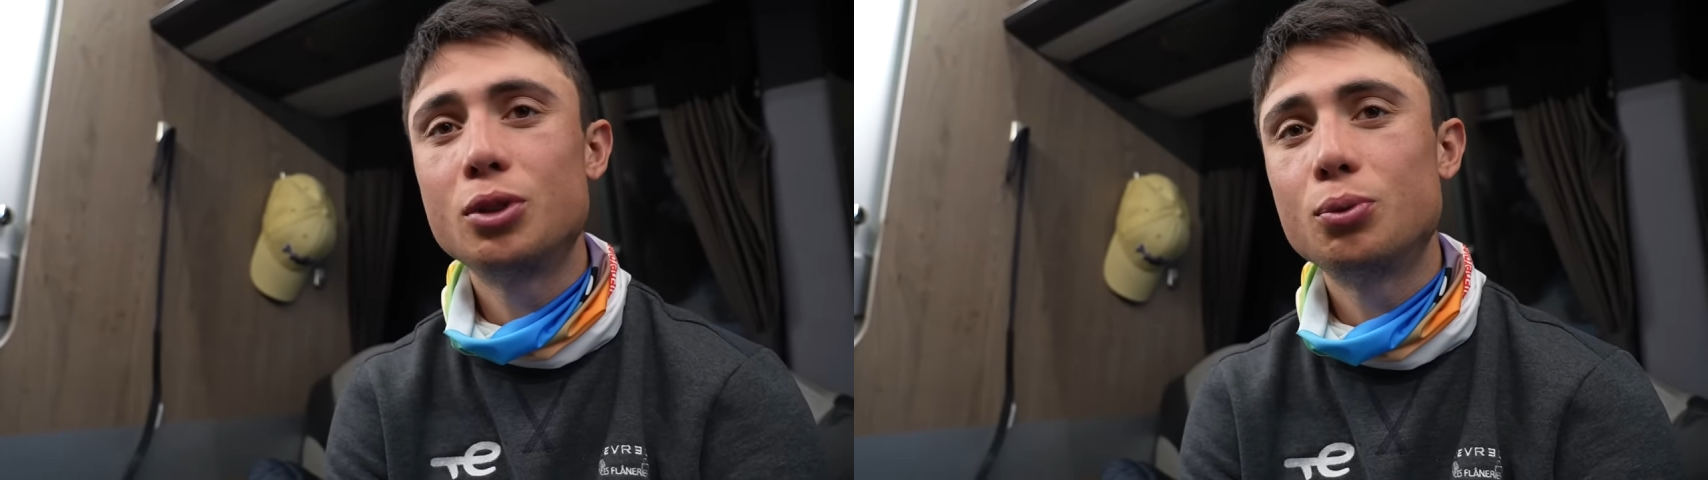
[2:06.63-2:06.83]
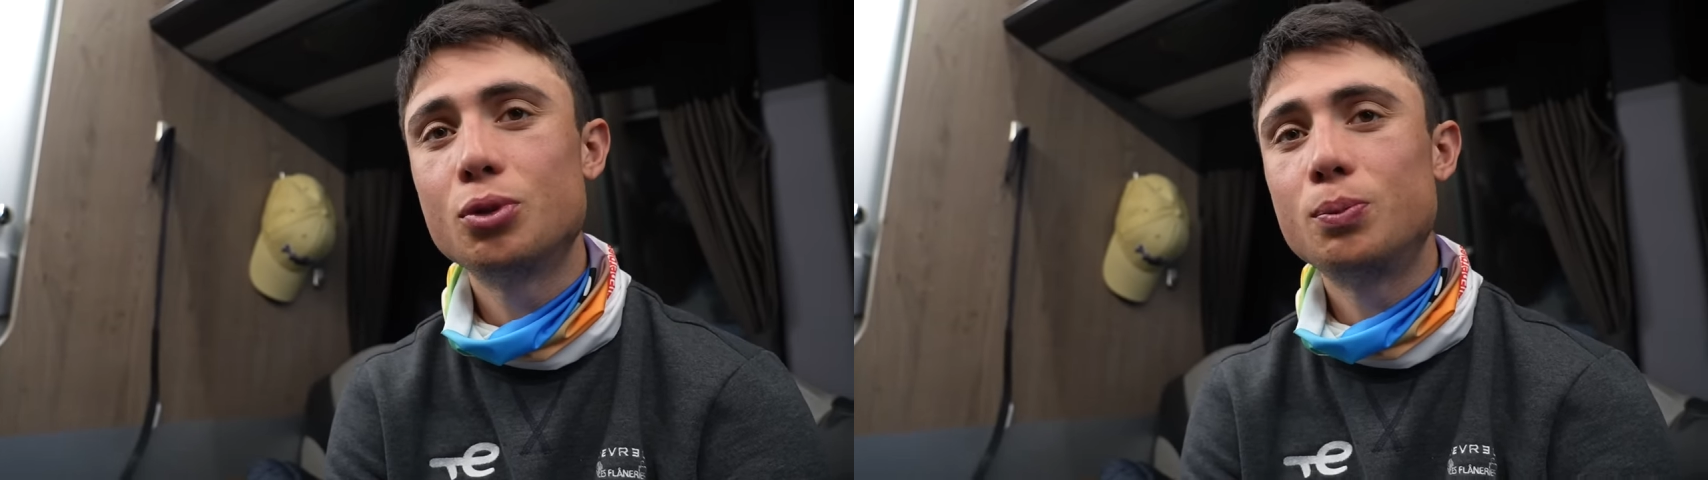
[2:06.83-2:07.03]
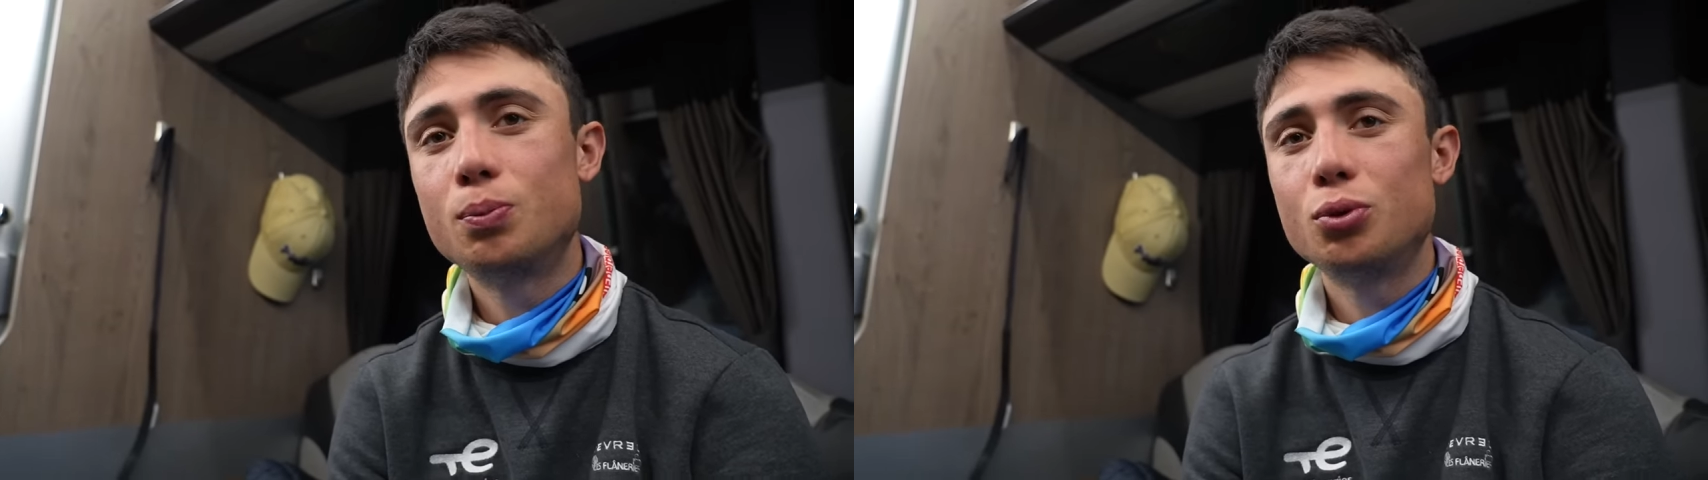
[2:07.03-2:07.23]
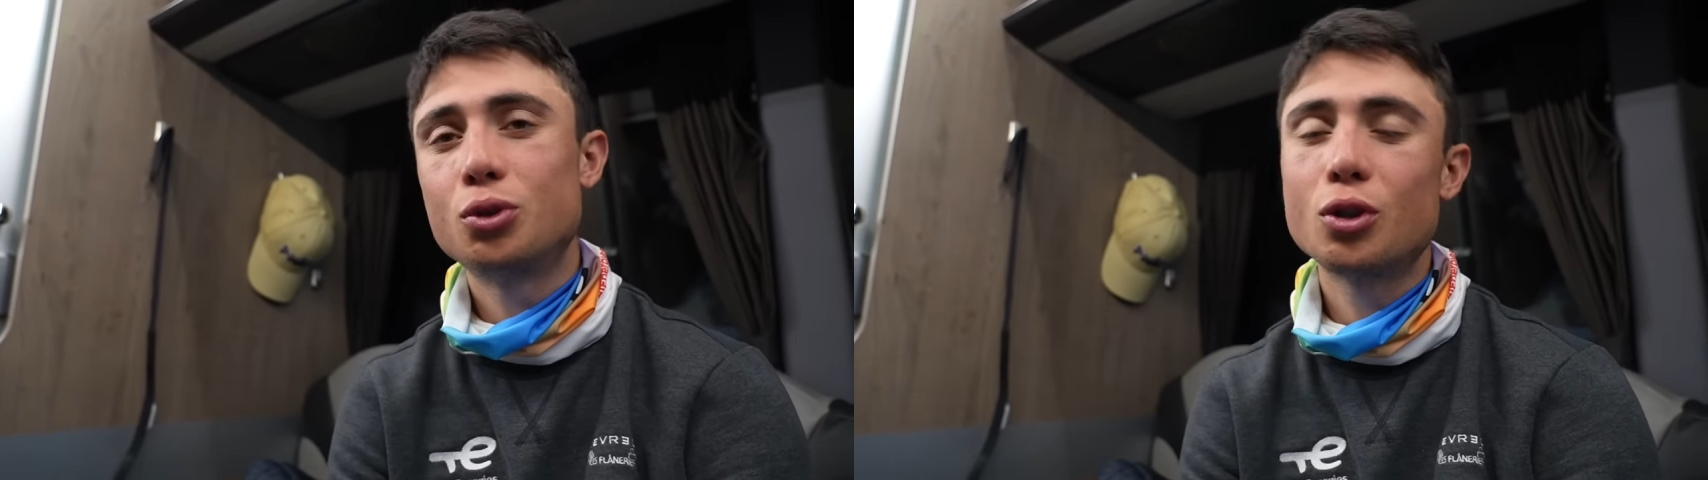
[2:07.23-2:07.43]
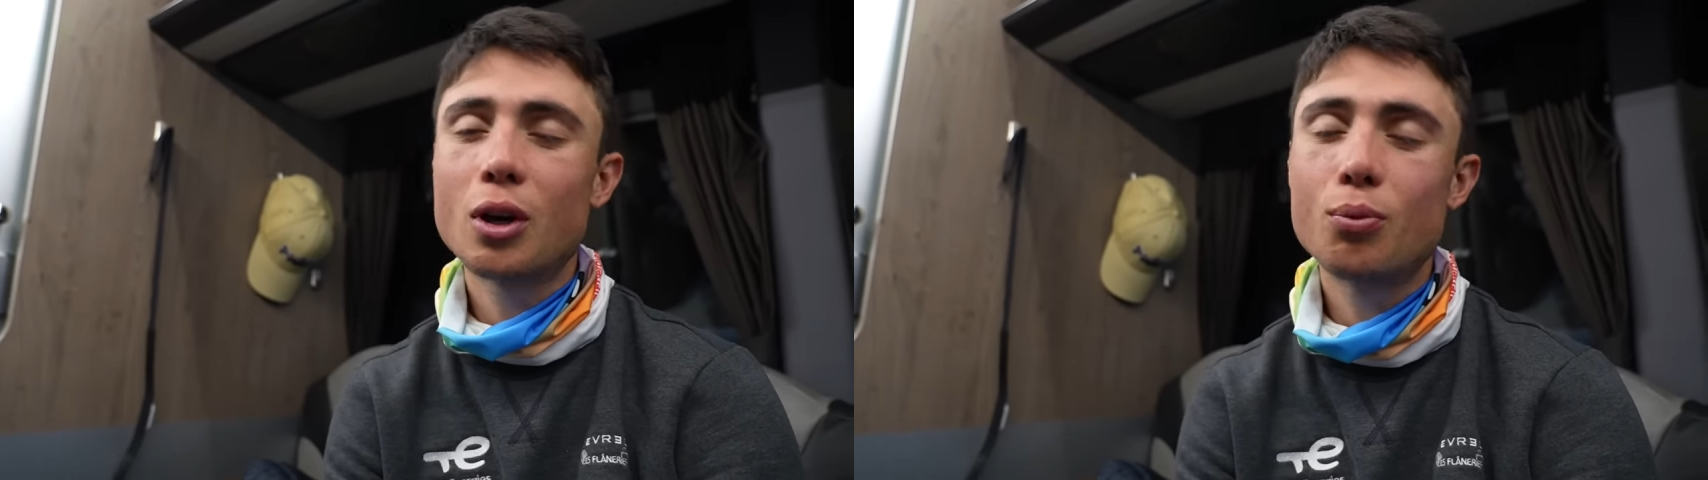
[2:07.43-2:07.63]
et puis on est
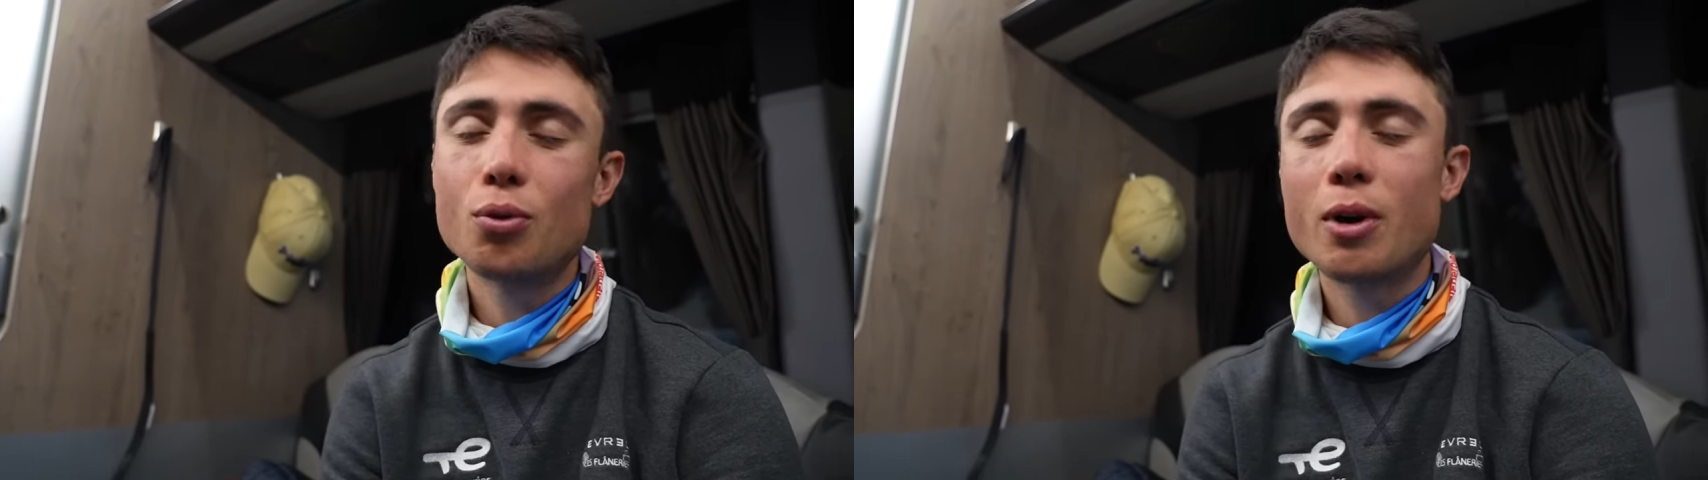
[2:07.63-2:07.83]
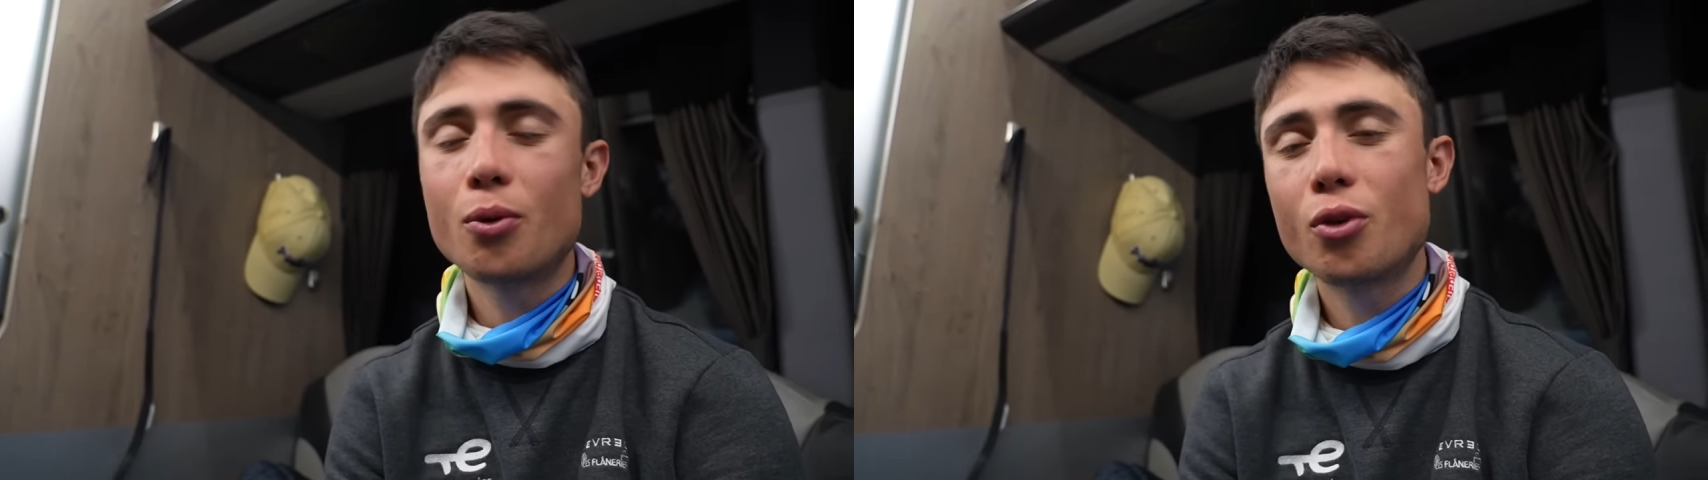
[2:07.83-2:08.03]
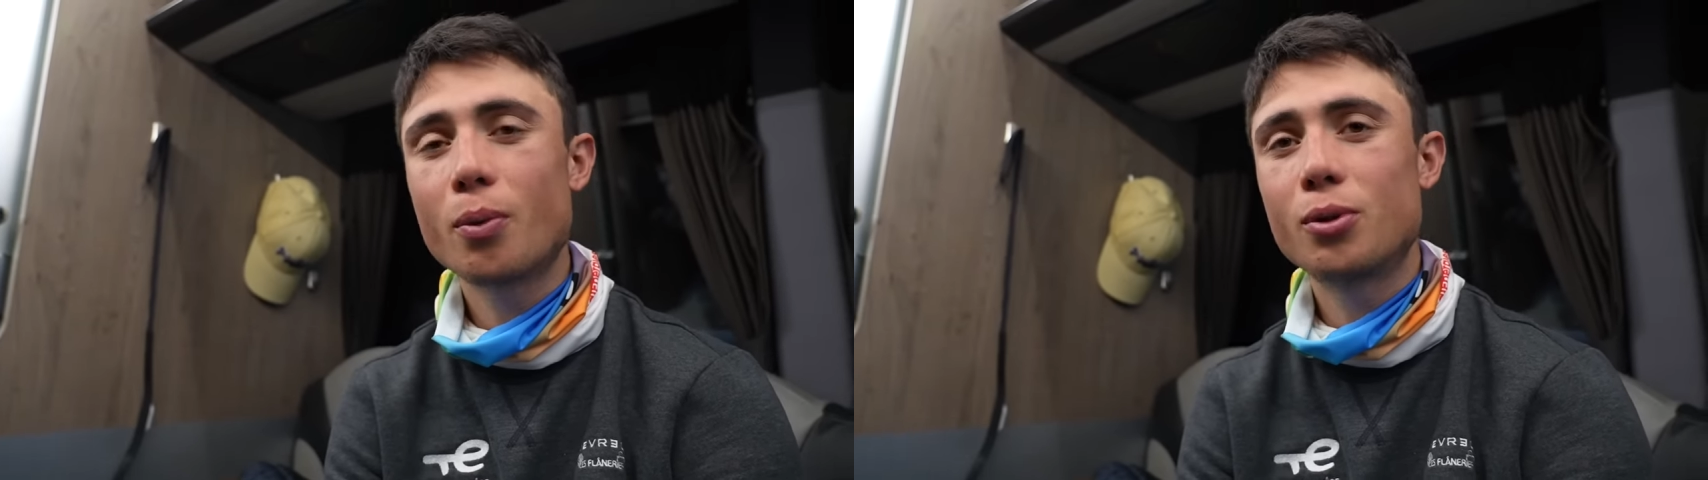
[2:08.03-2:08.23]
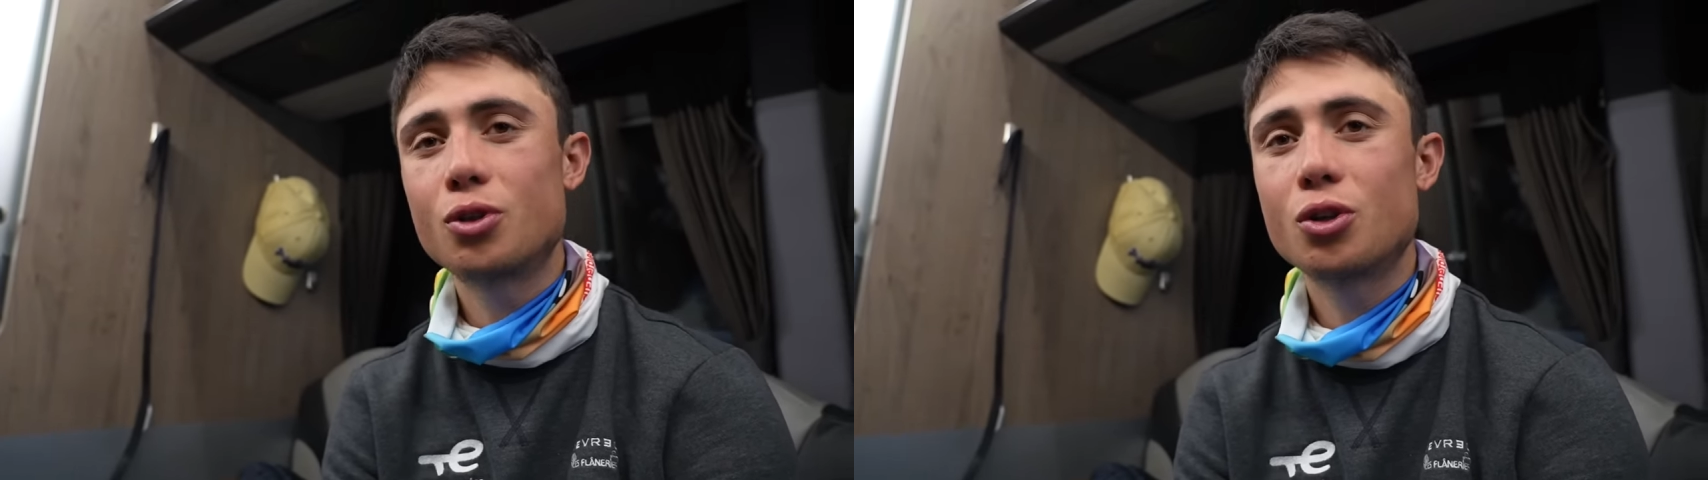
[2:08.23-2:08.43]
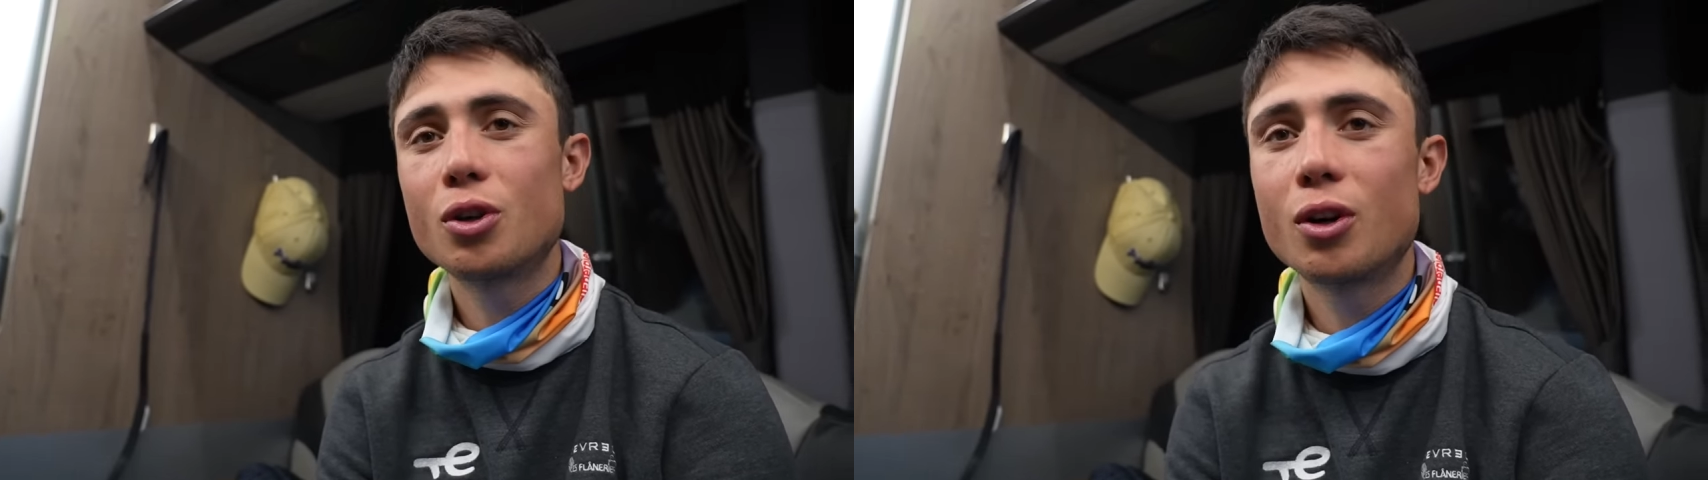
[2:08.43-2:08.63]
plusieurs un peu door
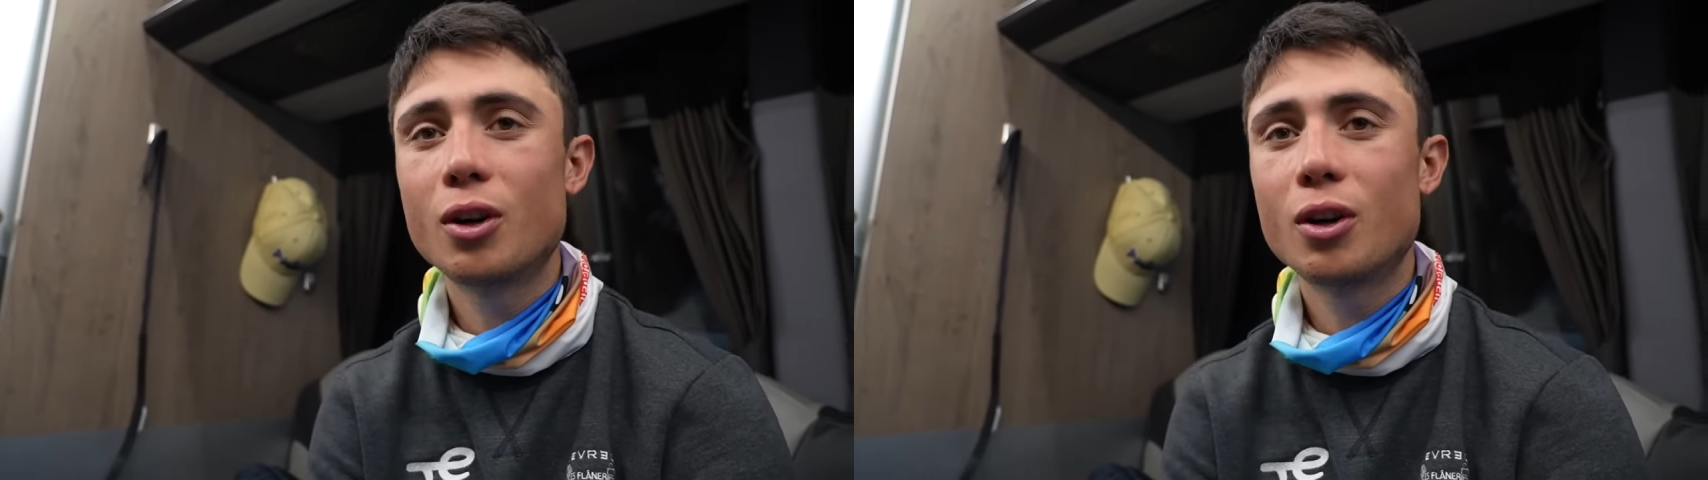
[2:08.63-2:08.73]
puncher